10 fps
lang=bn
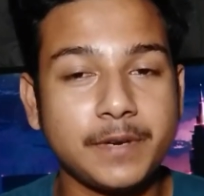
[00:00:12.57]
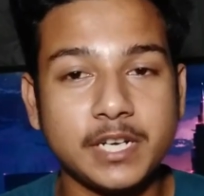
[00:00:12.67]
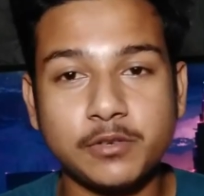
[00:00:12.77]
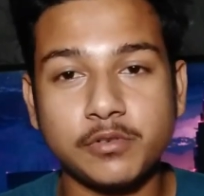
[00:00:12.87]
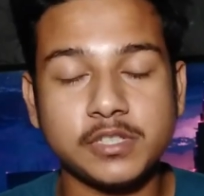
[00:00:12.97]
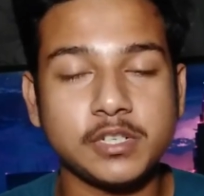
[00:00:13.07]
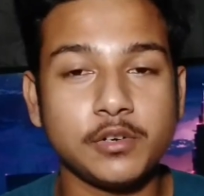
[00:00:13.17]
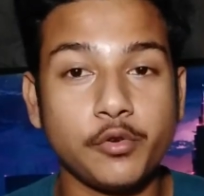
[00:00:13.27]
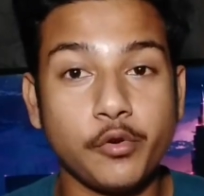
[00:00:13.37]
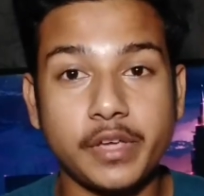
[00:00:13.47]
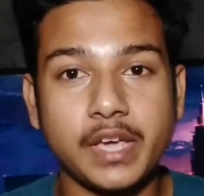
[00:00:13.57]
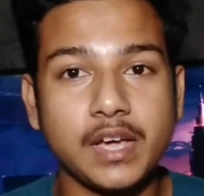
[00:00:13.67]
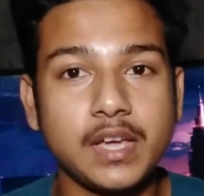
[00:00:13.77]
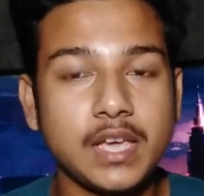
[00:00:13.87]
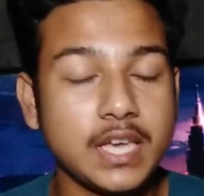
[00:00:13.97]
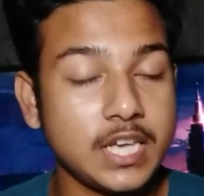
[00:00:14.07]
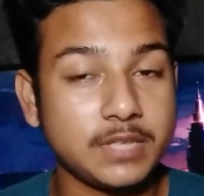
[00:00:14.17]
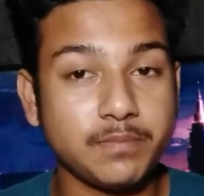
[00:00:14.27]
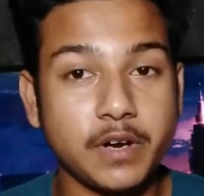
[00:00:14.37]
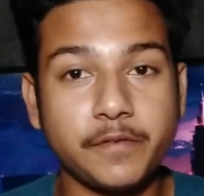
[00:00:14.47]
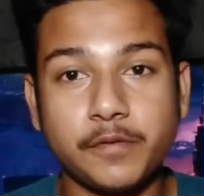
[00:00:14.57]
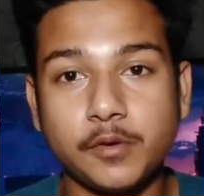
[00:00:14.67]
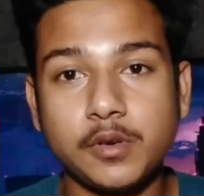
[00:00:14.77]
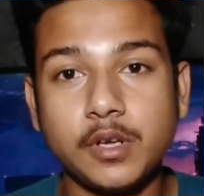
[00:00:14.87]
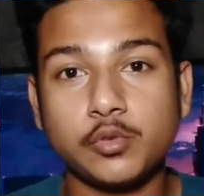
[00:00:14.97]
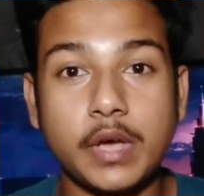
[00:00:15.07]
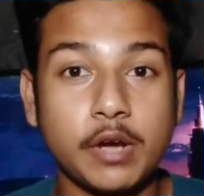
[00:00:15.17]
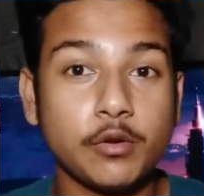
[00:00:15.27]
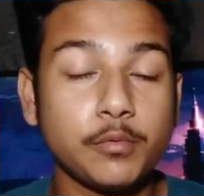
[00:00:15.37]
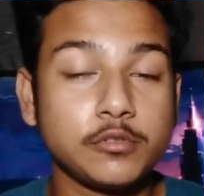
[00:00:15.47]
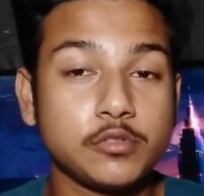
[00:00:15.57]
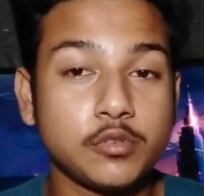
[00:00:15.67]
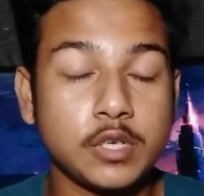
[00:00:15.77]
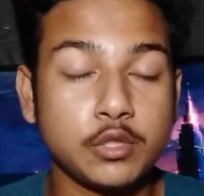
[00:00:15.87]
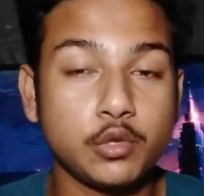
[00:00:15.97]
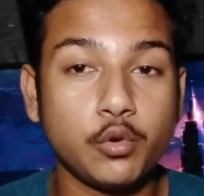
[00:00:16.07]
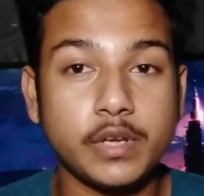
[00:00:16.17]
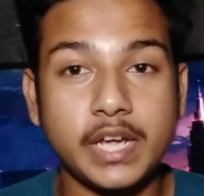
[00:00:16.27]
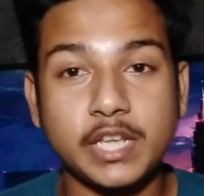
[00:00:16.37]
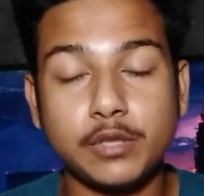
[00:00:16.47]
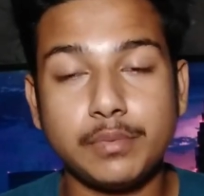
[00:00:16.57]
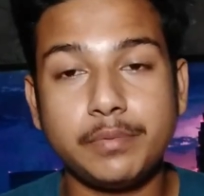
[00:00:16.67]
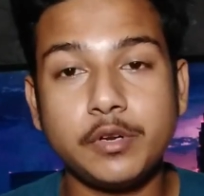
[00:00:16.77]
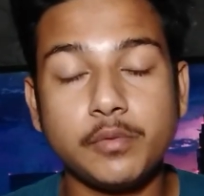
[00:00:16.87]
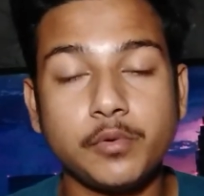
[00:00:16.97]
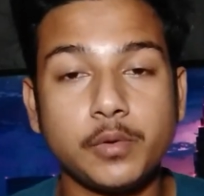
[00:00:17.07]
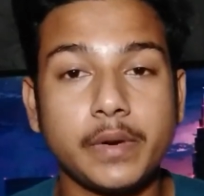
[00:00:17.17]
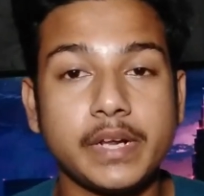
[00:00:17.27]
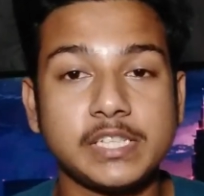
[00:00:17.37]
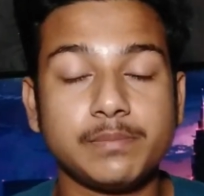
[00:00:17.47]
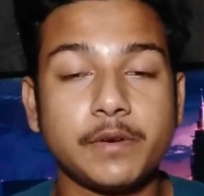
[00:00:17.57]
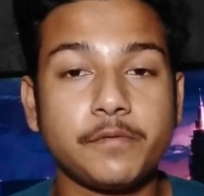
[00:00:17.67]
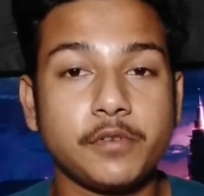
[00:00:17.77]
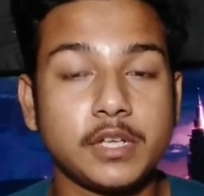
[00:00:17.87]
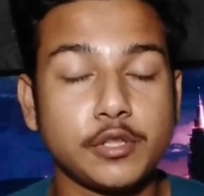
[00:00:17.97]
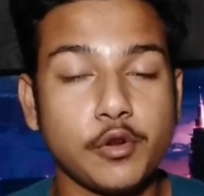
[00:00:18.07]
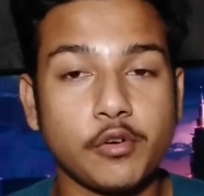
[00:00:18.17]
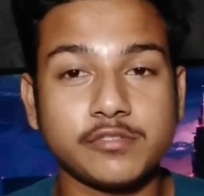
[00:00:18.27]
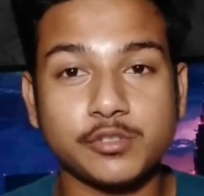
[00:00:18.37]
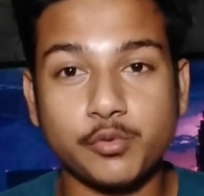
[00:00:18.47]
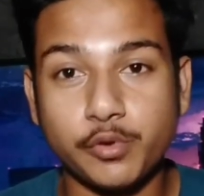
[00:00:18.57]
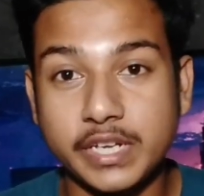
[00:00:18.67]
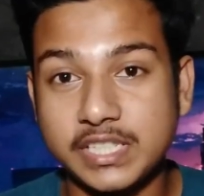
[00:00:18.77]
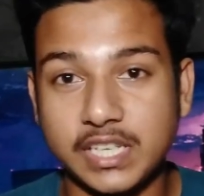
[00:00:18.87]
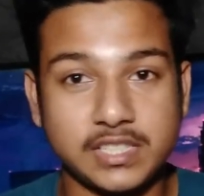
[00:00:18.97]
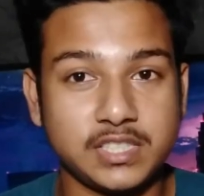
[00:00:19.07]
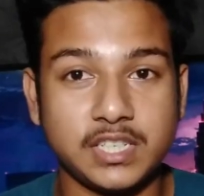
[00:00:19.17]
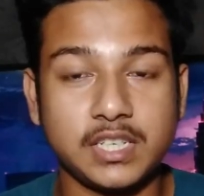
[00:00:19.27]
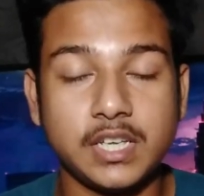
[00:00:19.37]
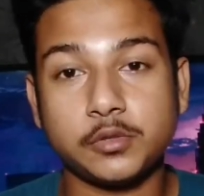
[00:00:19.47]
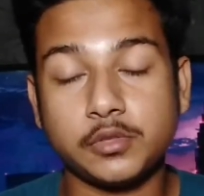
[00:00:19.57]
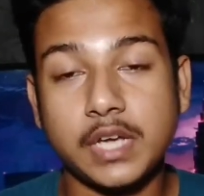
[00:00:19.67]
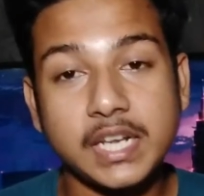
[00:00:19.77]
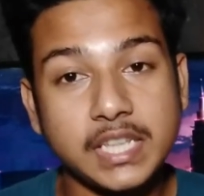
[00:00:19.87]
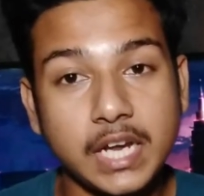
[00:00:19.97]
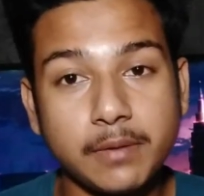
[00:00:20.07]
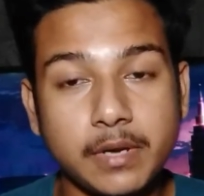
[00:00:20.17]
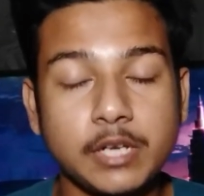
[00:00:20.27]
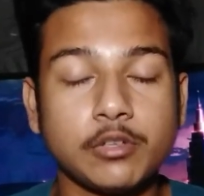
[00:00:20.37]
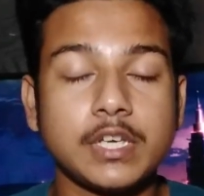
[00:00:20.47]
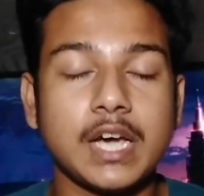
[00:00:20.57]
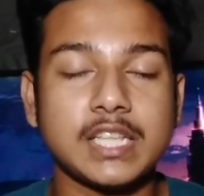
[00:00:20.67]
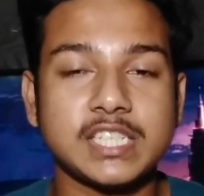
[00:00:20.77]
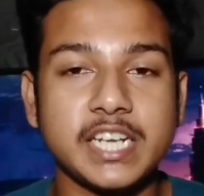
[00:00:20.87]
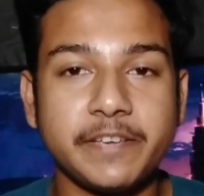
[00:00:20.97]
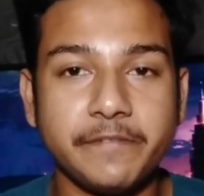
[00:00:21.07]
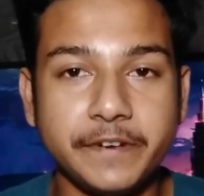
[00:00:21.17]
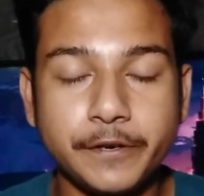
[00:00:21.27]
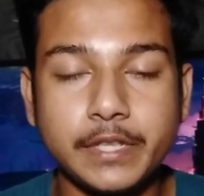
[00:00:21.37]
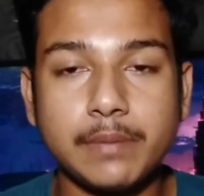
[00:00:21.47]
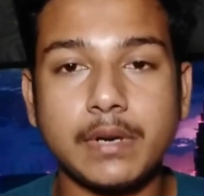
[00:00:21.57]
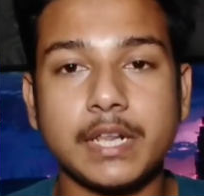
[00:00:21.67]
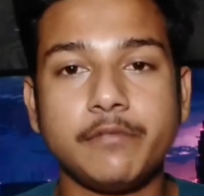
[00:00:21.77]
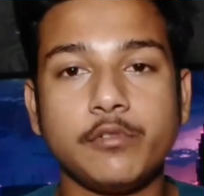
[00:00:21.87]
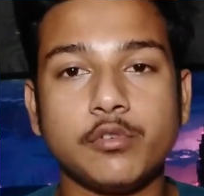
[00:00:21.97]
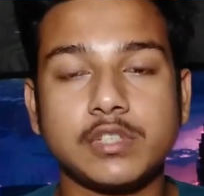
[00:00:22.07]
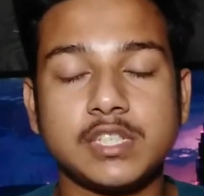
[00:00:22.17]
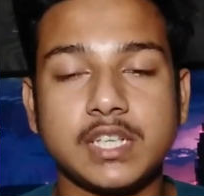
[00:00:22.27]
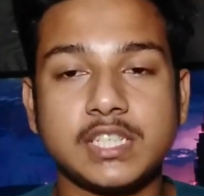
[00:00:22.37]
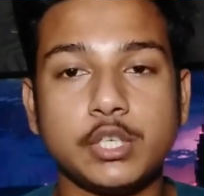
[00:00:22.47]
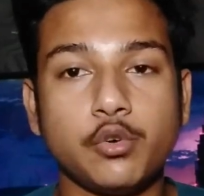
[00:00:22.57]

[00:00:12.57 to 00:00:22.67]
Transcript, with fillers: ক্রিয়েট করেছিল নোকিয়া স্মার্টফোন তো এখনও পর্যন্ত কিন্তু নোকিয়া কিন্তু বিভিন্ন পরিমাণে স্মার্টফোন কিন্তু লঞ্চ করেই যাচ্ছে সো তারই ধারাবাহিকতায় আজকের এই ভিডিওতে আমরা রিভিউ করতে যাচ্ছি